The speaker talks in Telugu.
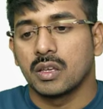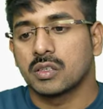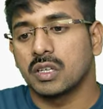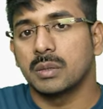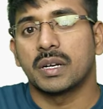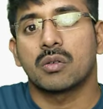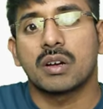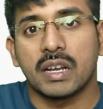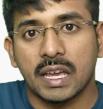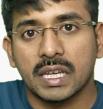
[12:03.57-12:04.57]
సో ఇది మనకు
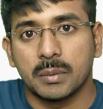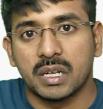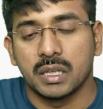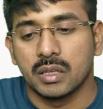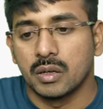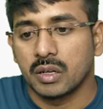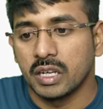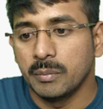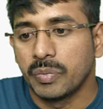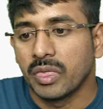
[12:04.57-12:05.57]
ఒక డయాగ్రామ్ అండి ఓకేనా